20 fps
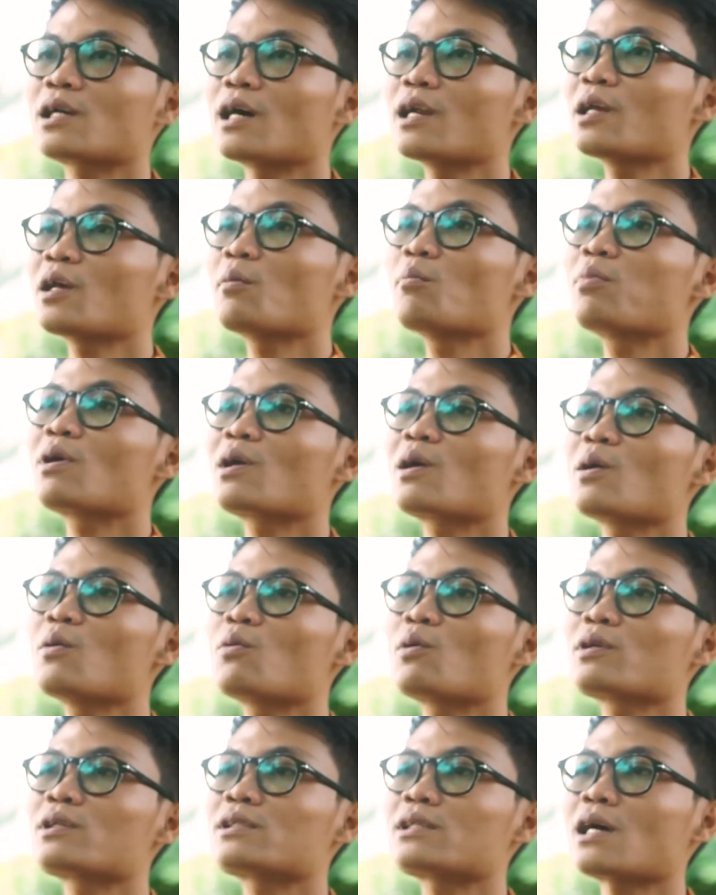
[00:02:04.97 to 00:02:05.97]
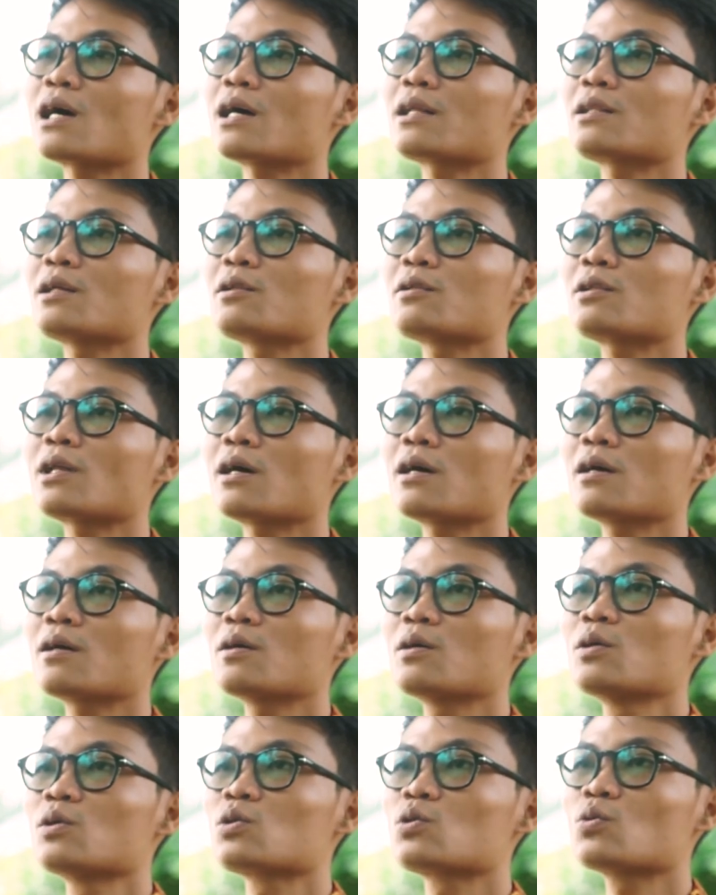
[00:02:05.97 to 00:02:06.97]
sekali yang berkeluh kesah tentang
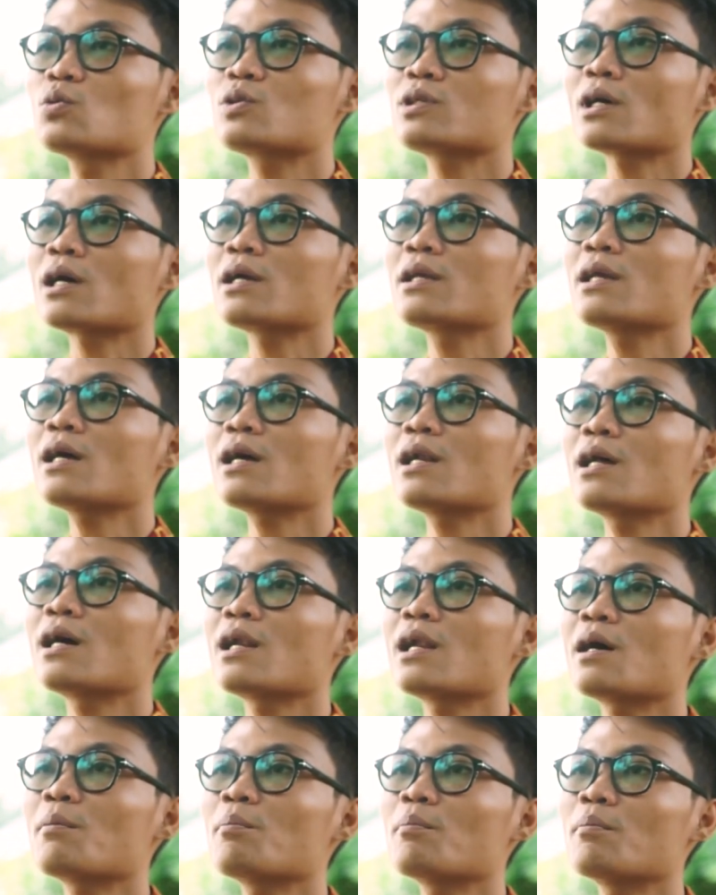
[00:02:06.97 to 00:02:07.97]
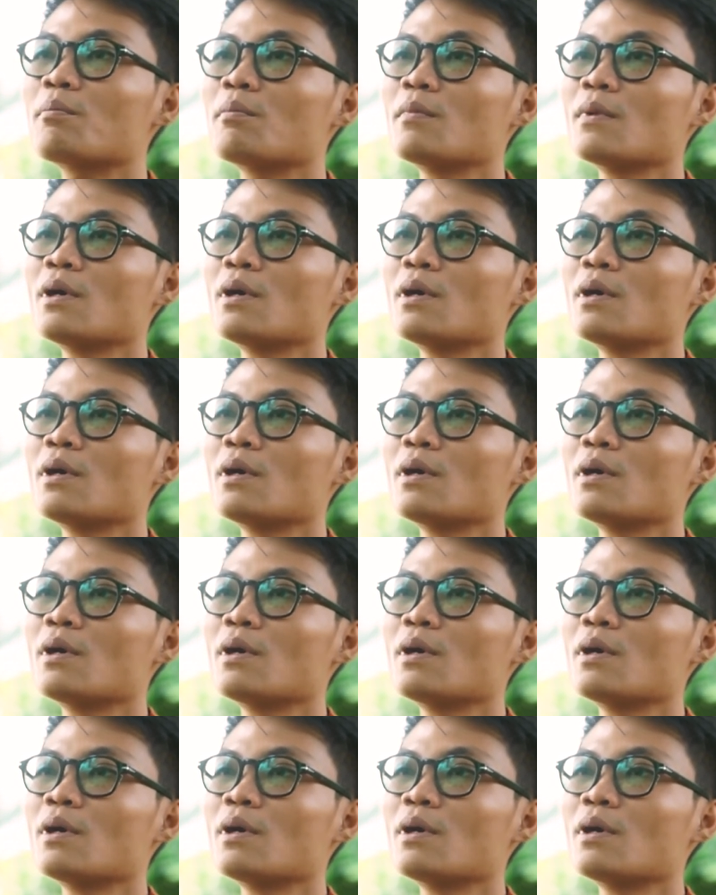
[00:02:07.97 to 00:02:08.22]
susahnya dalam